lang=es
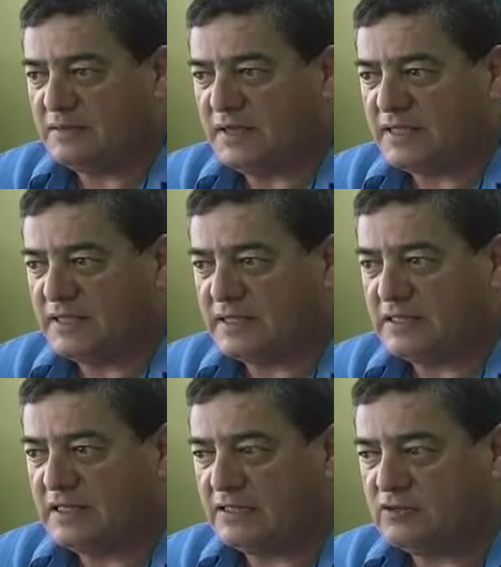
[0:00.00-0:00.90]

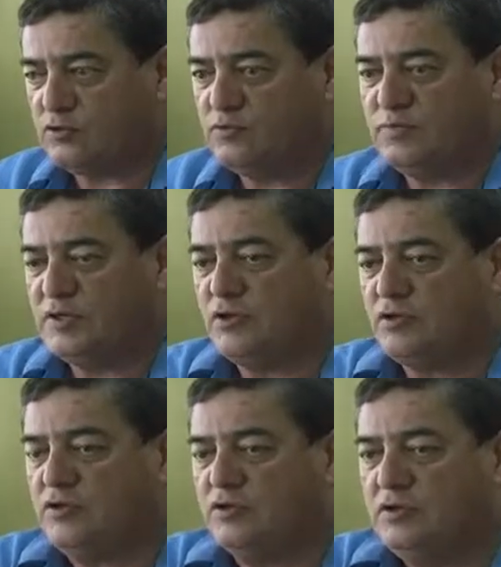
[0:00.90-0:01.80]
imagínate en todo un
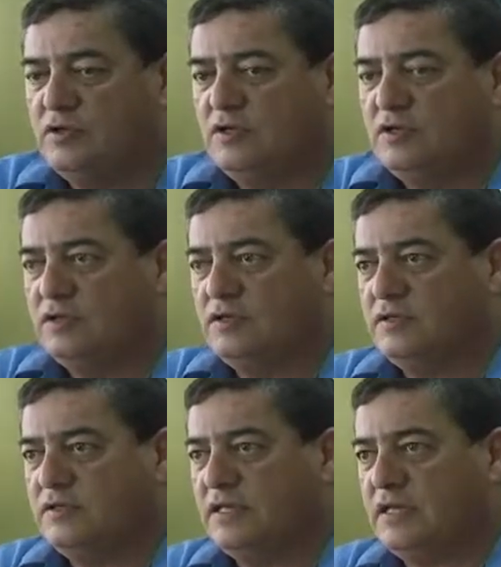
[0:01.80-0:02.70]
periodo
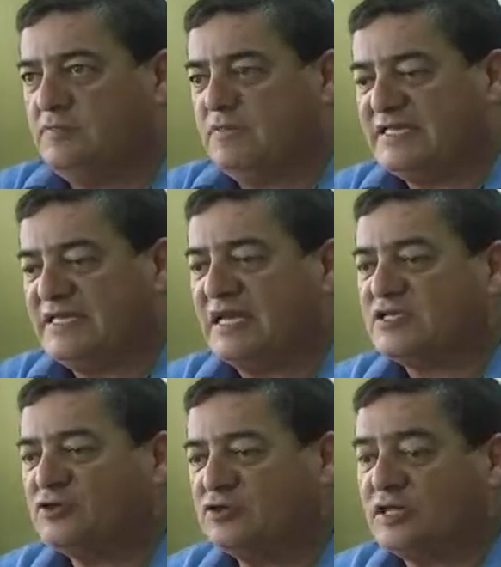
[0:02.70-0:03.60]
de
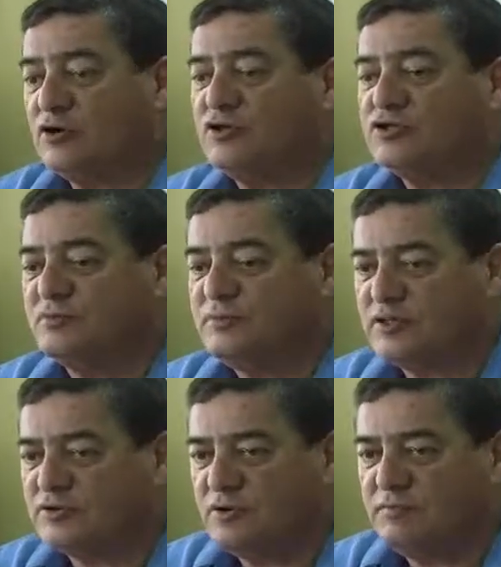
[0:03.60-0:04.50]
investigación, de
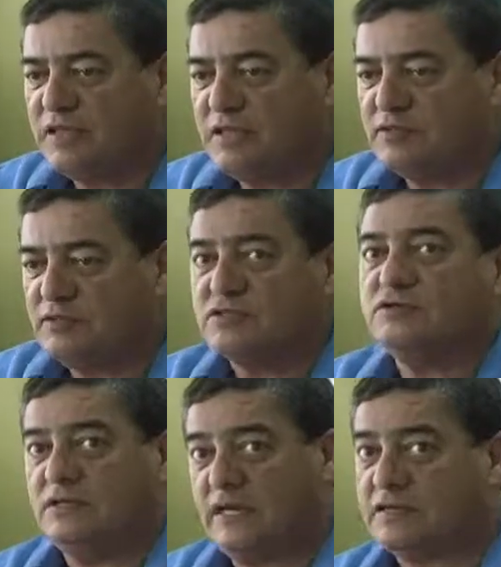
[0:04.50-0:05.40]
conocimiento del medio, que
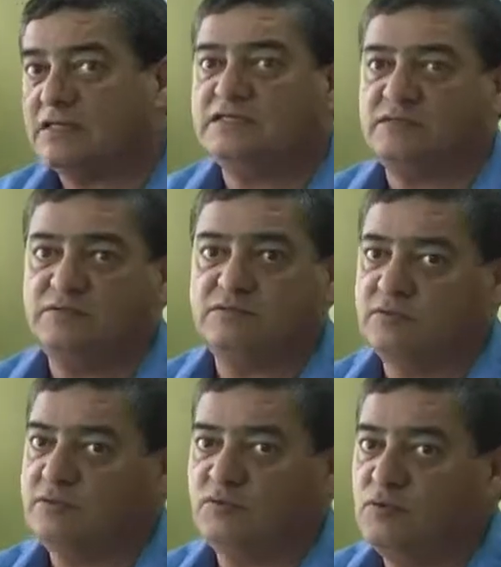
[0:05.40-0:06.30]
son larguísimos, uno
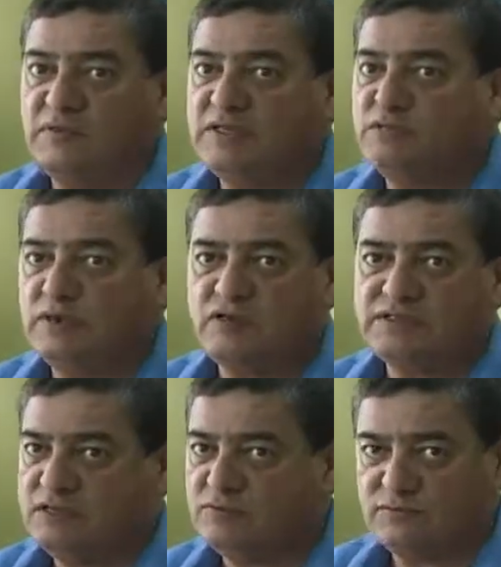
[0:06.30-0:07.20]
no, inventa una
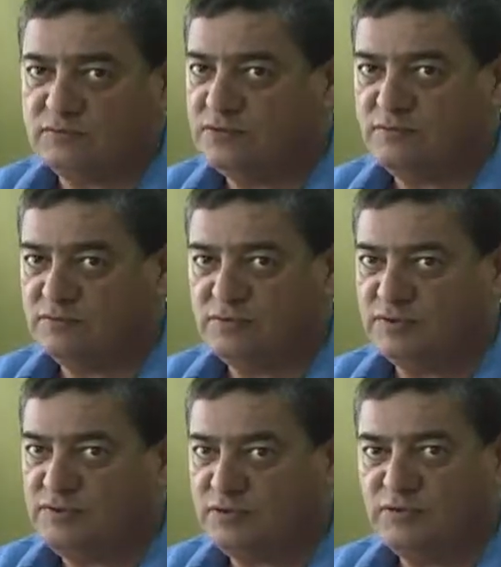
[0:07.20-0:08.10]
cosa
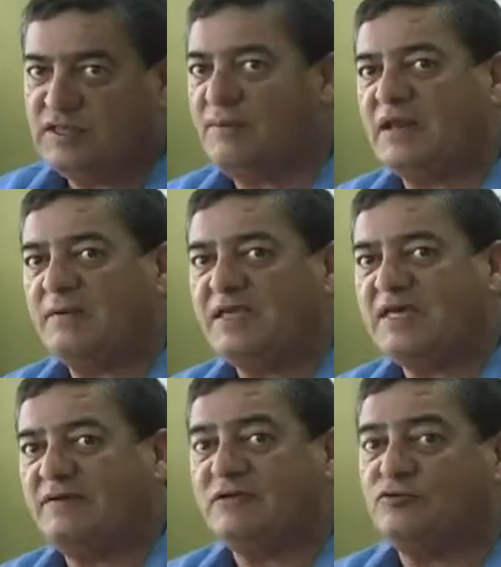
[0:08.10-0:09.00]
de, hoy día para
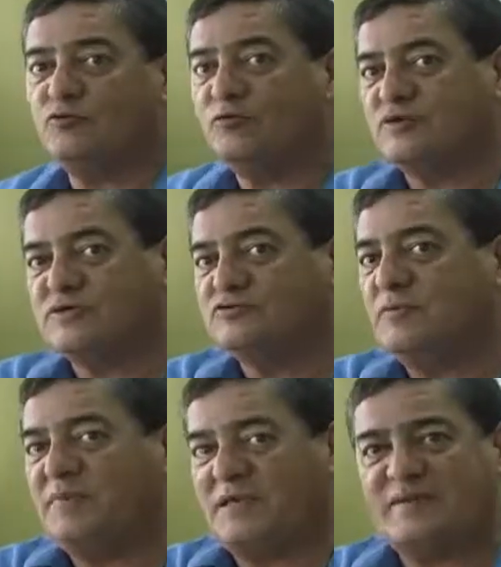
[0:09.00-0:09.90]
mañana, viene todo un proceso de
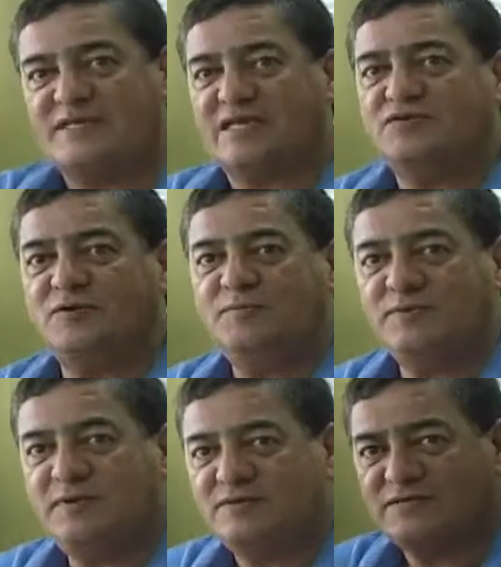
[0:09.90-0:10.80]
experimentación
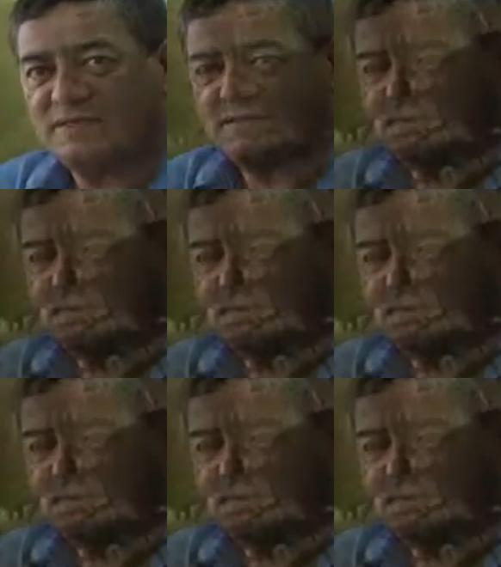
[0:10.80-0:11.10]
primero, ¿cierto?